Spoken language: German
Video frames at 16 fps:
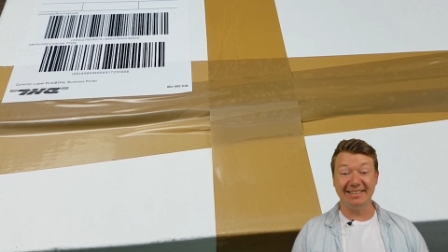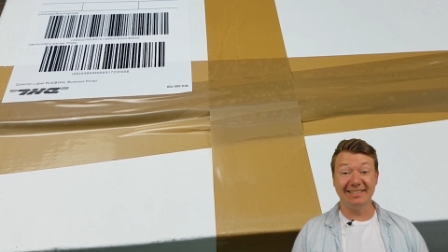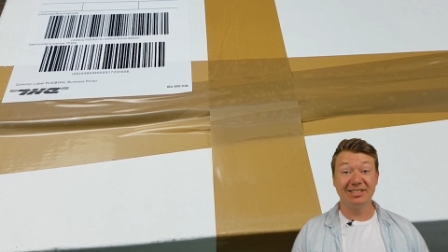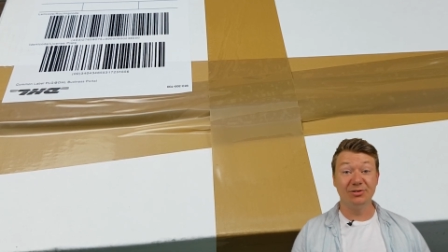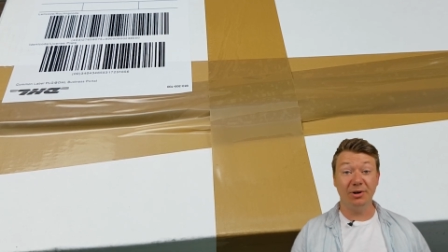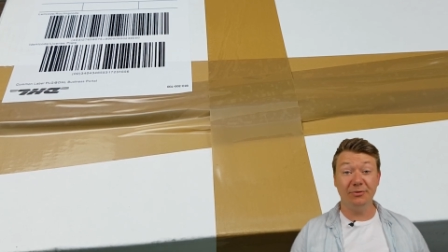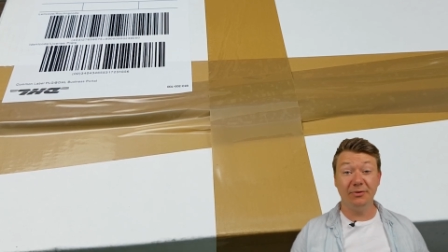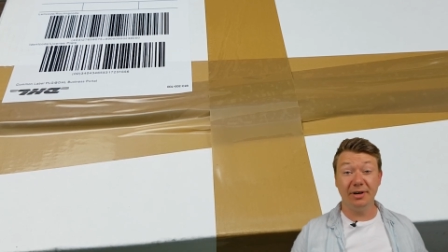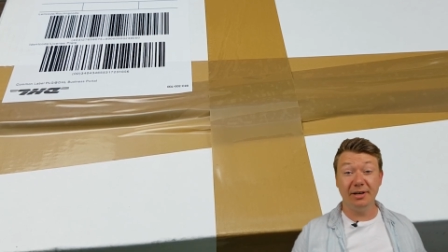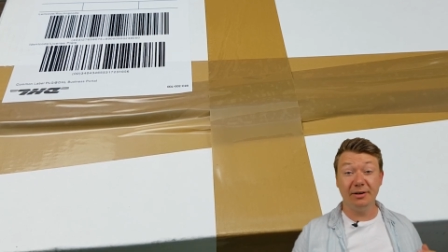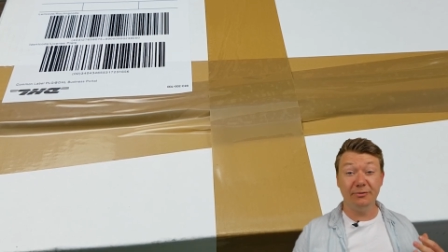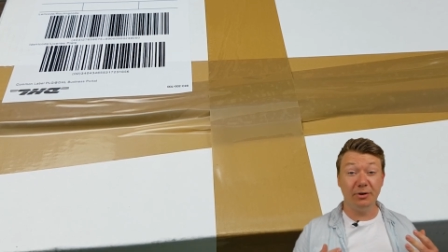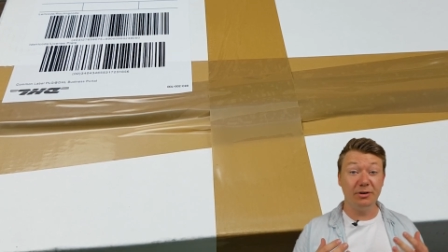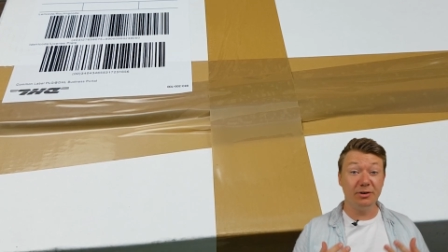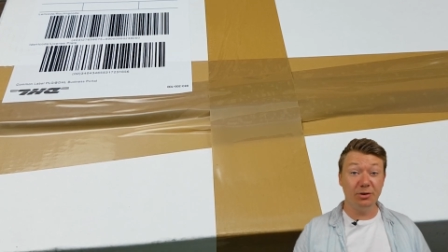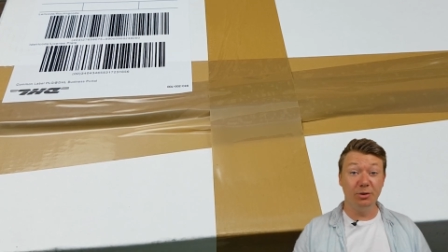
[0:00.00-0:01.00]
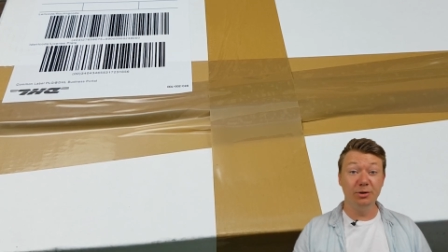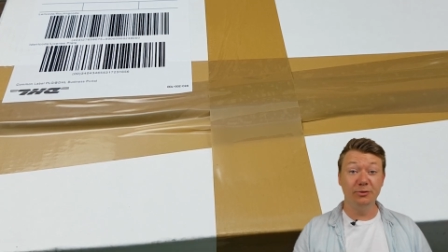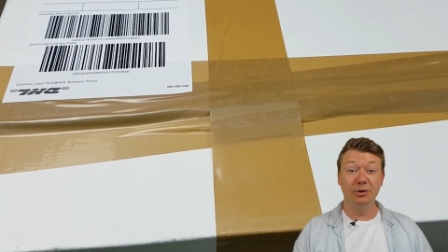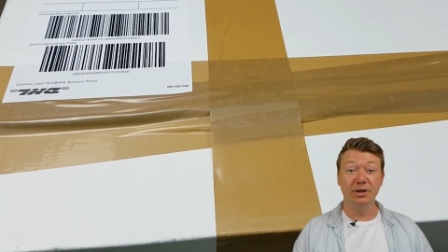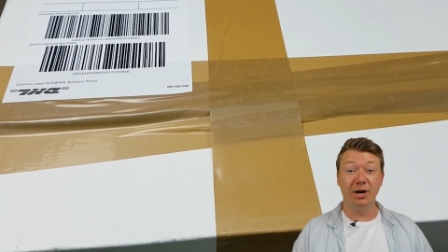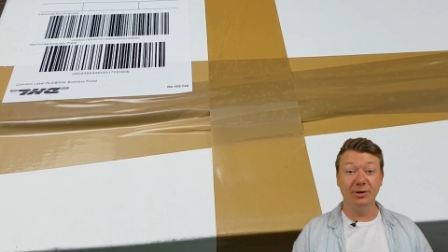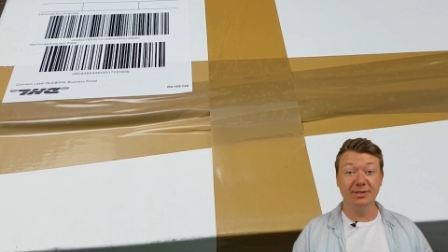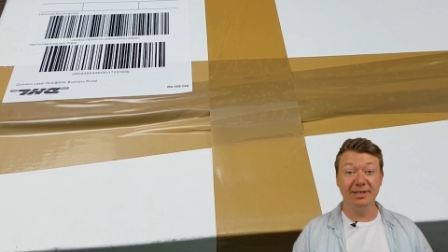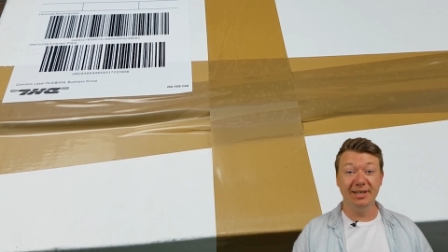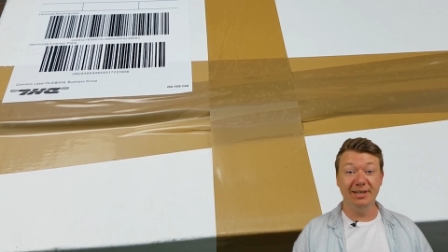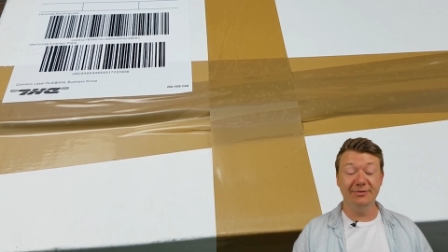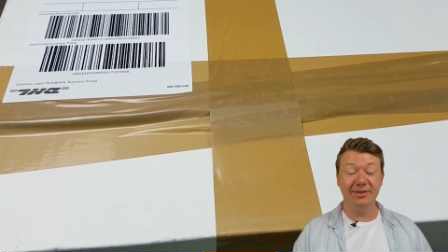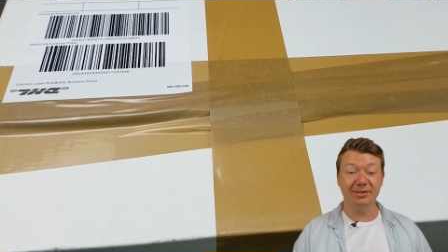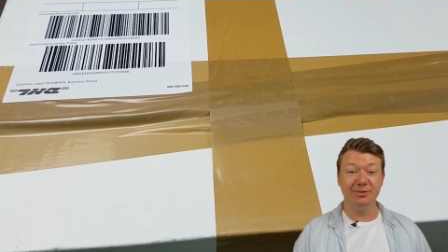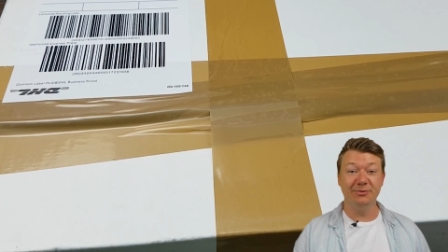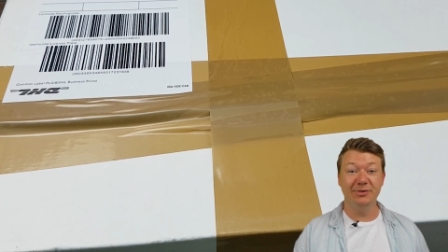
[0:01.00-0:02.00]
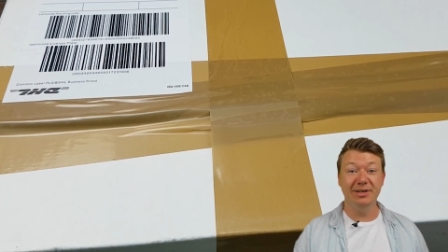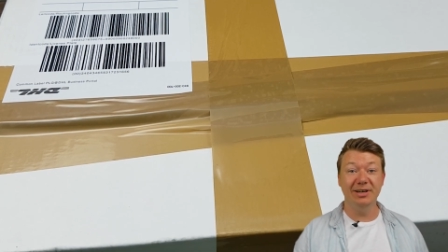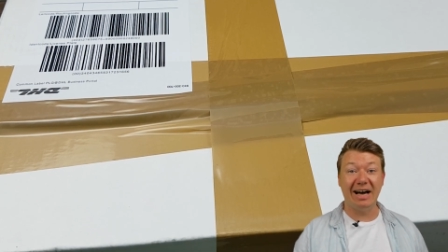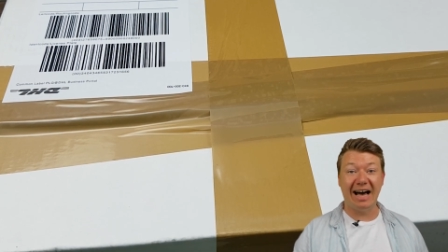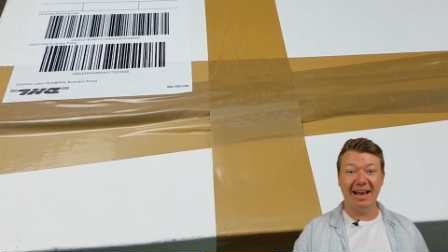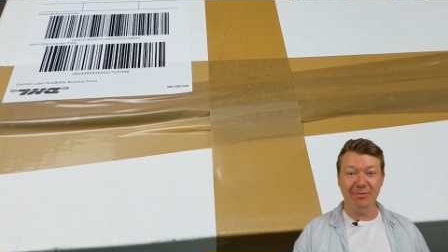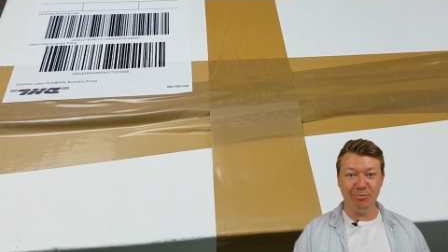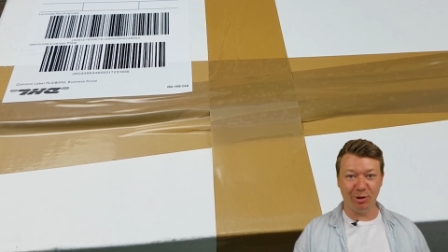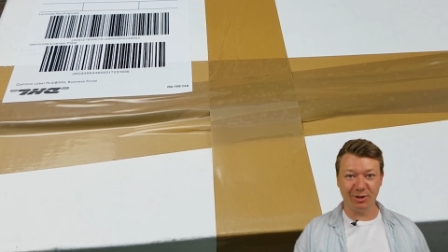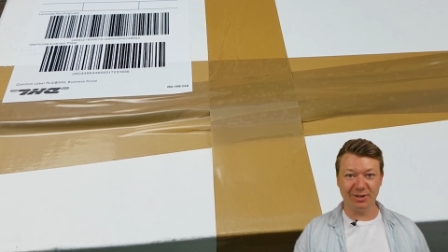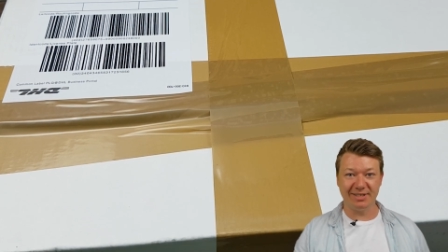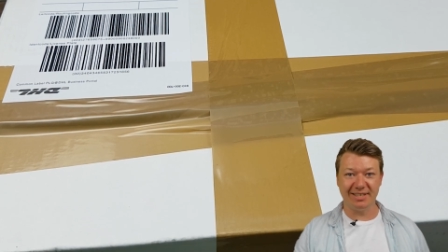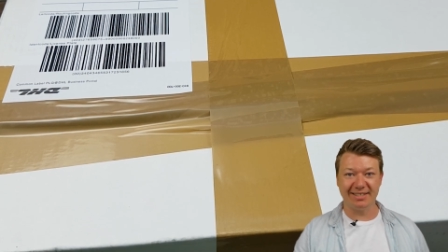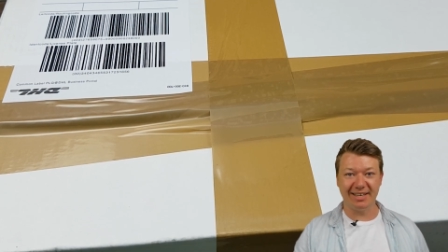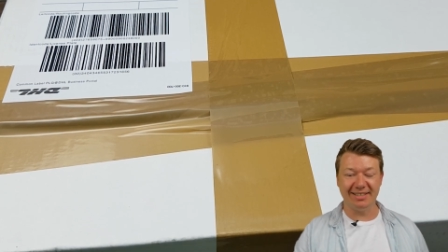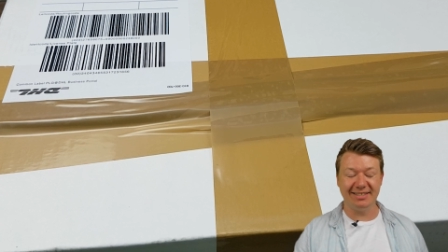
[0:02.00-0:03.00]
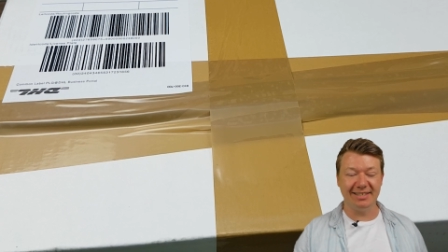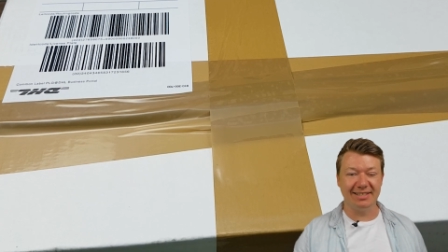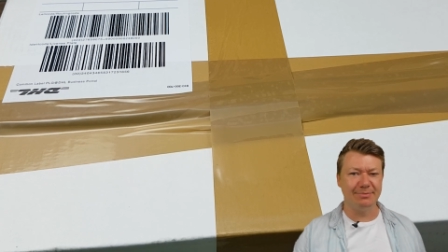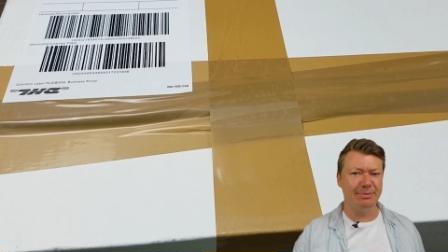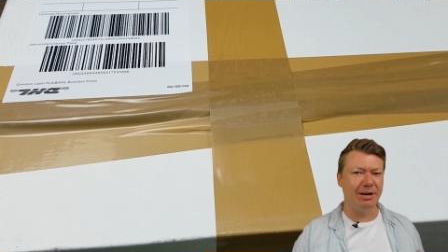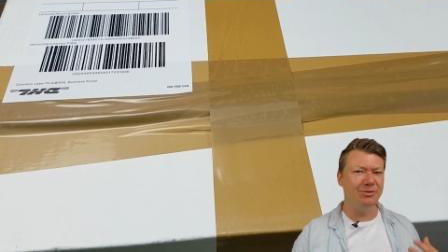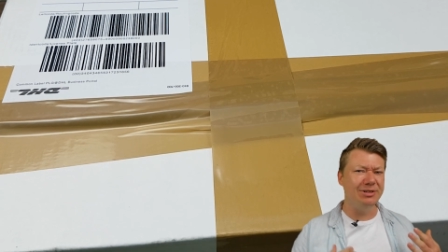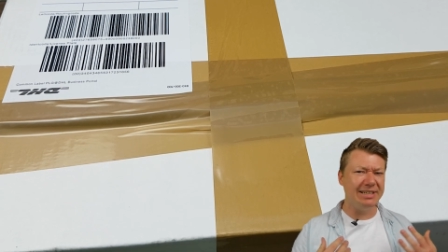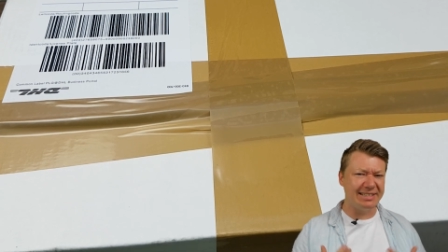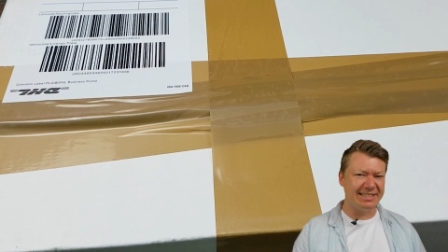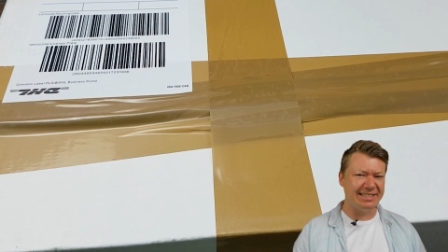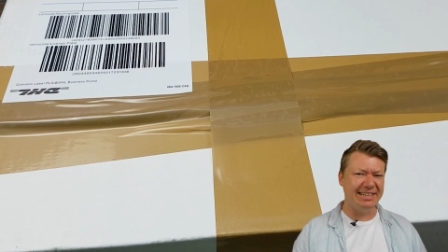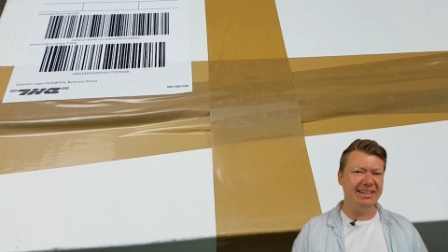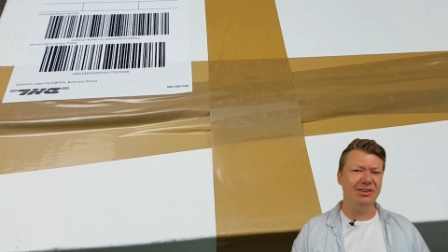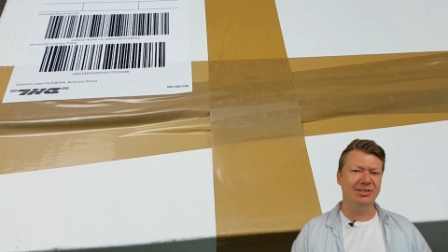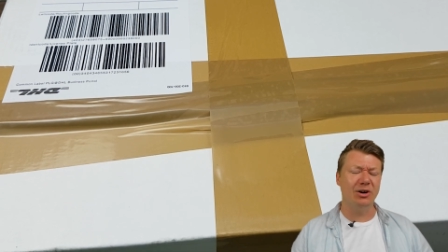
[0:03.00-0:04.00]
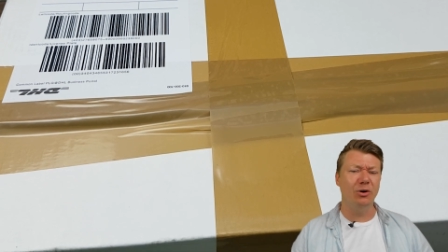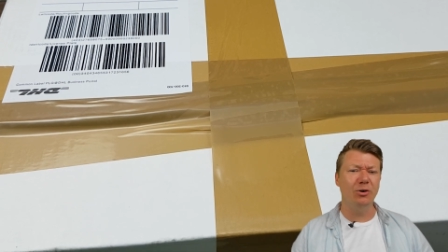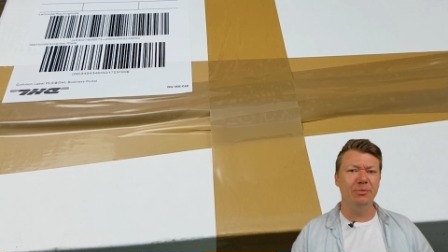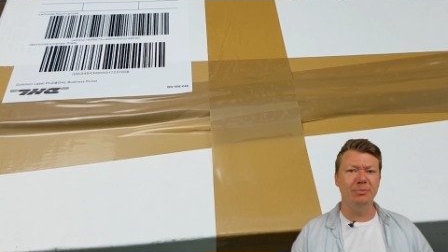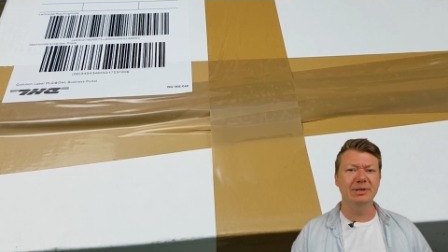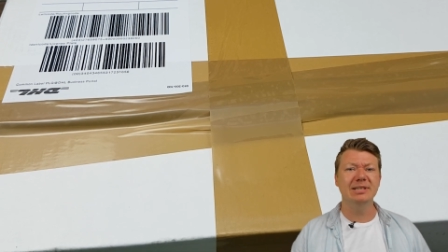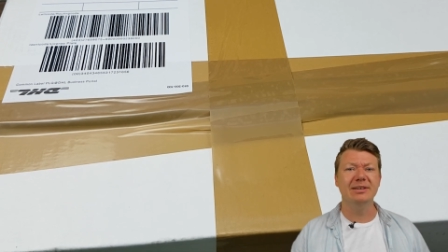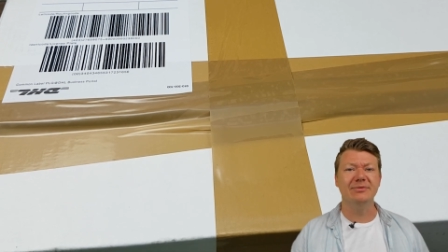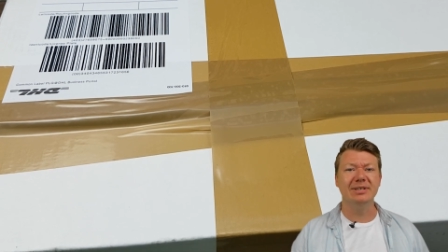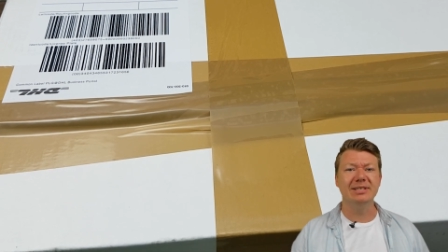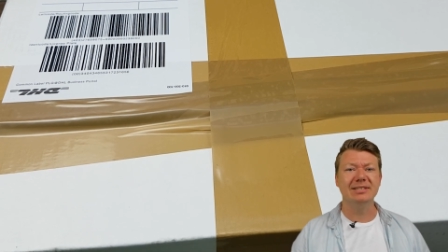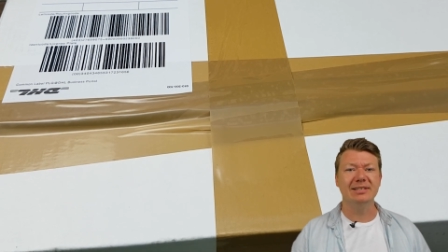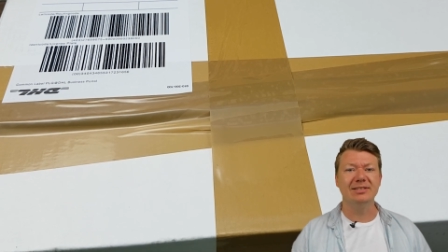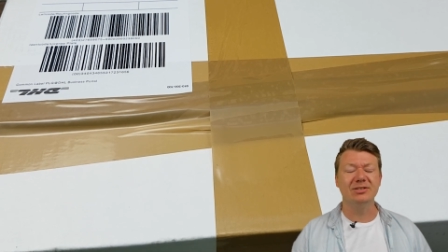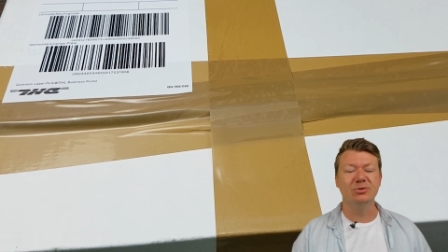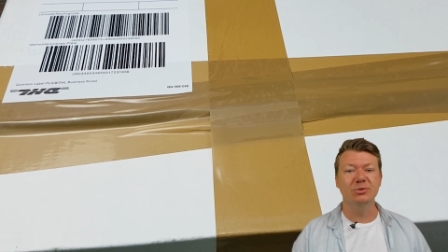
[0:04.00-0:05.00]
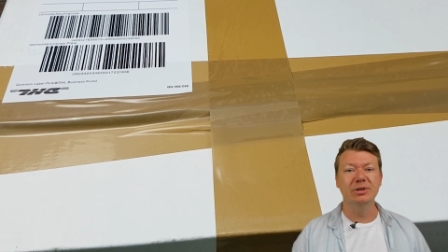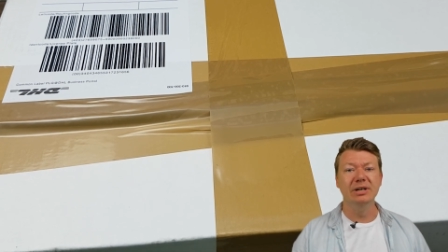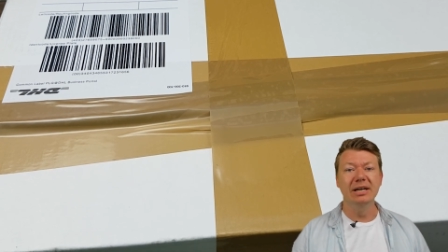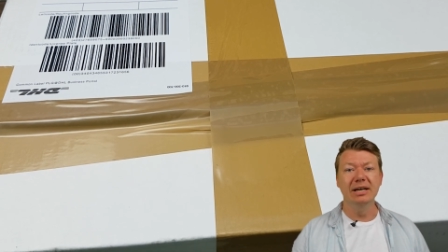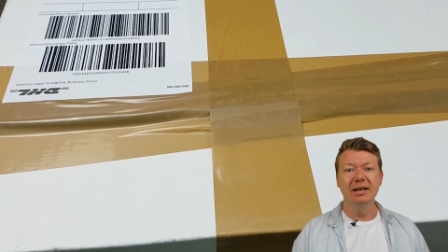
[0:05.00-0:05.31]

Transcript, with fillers: Das Crowdfunding von Kult wurde ausgeliefert und wir unboxen das Ganze jetzt mal und ich erzähle euch auch ein bisschen was dazu,